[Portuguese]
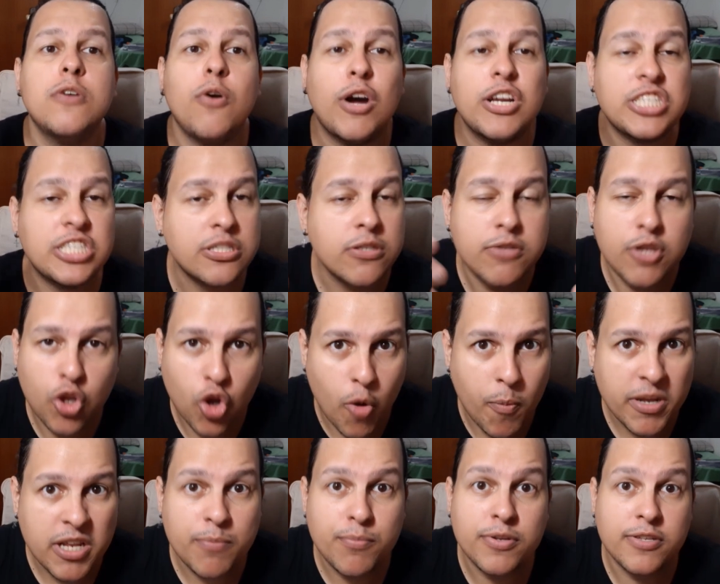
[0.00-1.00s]
eu acho que não tem
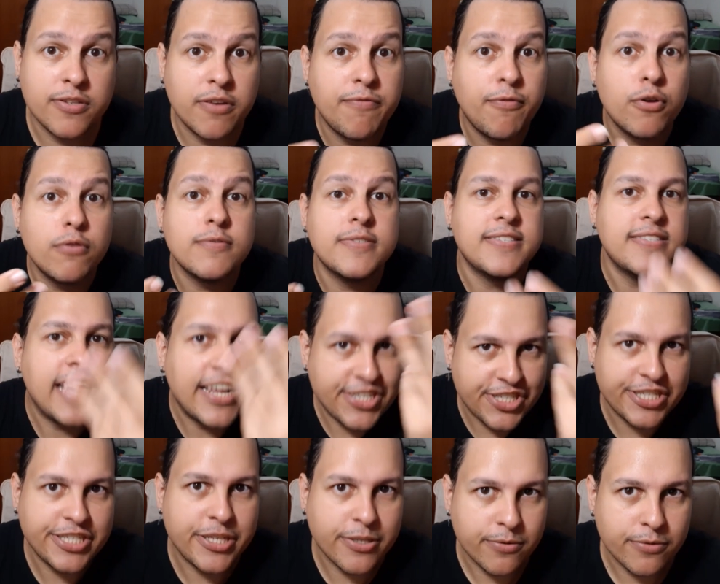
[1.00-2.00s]
encomenda porque só foram
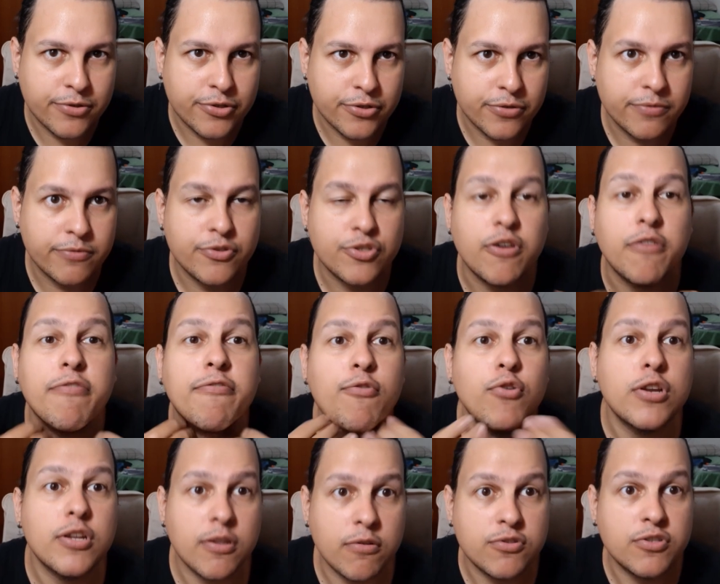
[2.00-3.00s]
7 quilos. Só
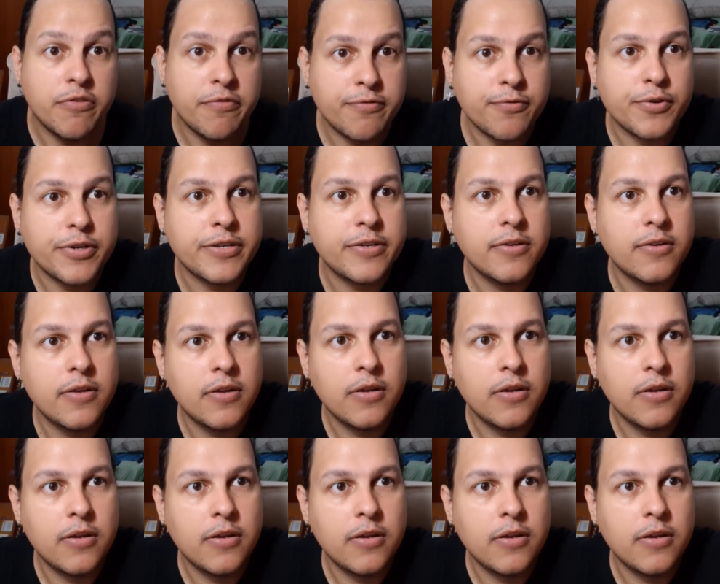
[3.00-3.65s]
foram não, só foi.